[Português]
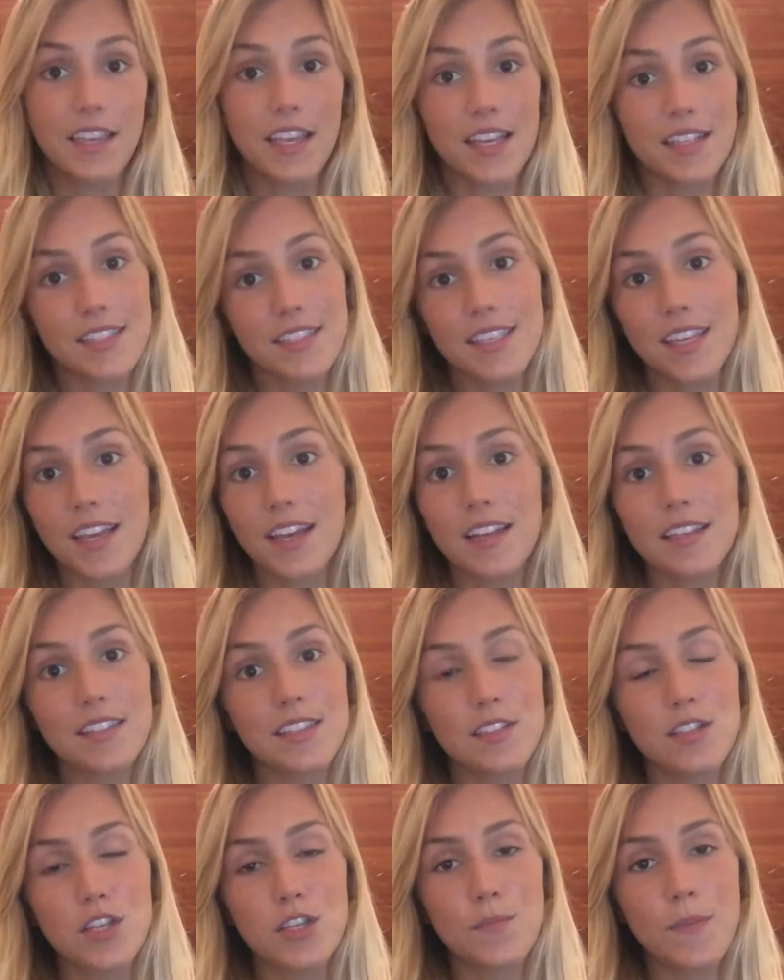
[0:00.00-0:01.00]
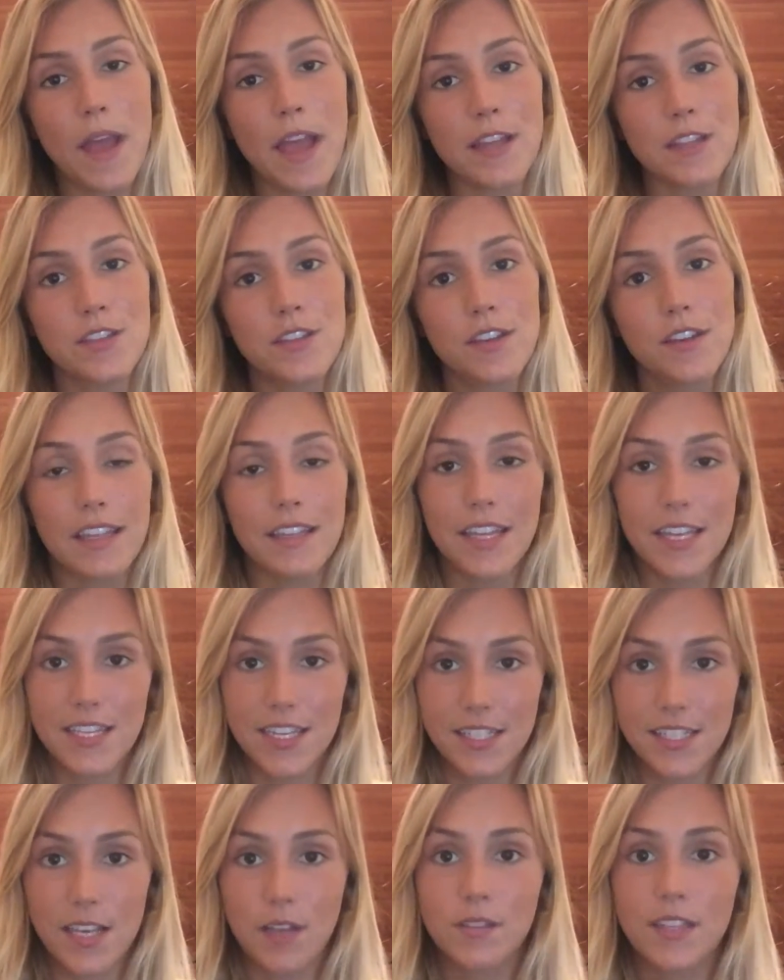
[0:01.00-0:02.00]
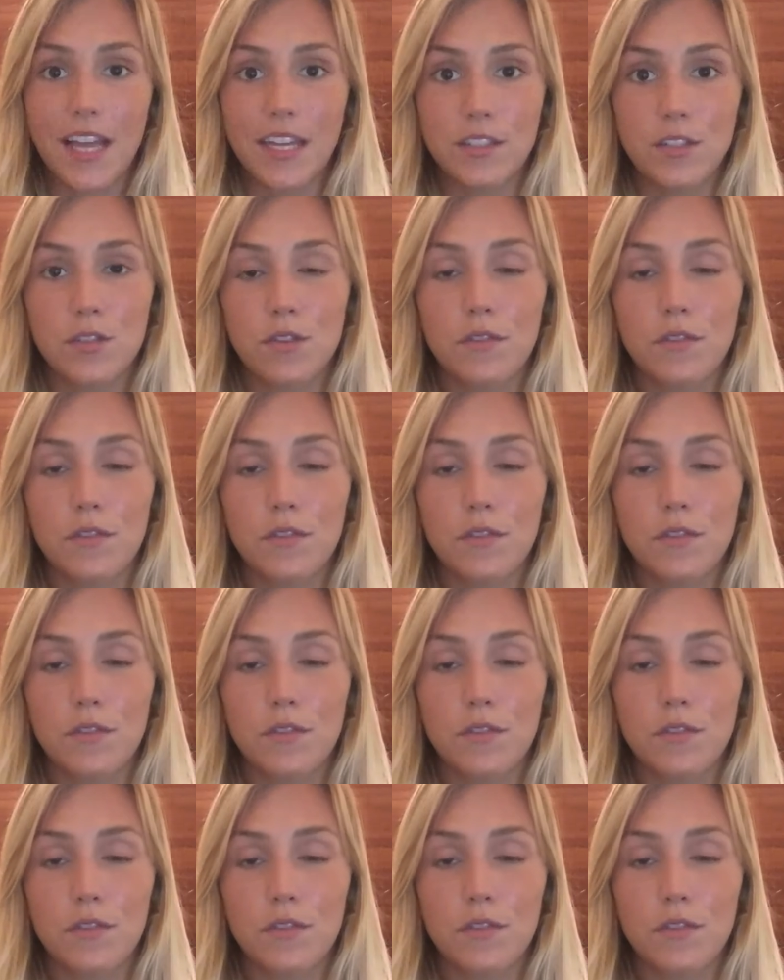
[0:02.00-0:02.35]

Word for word: E assim ela se despede e deixa saudade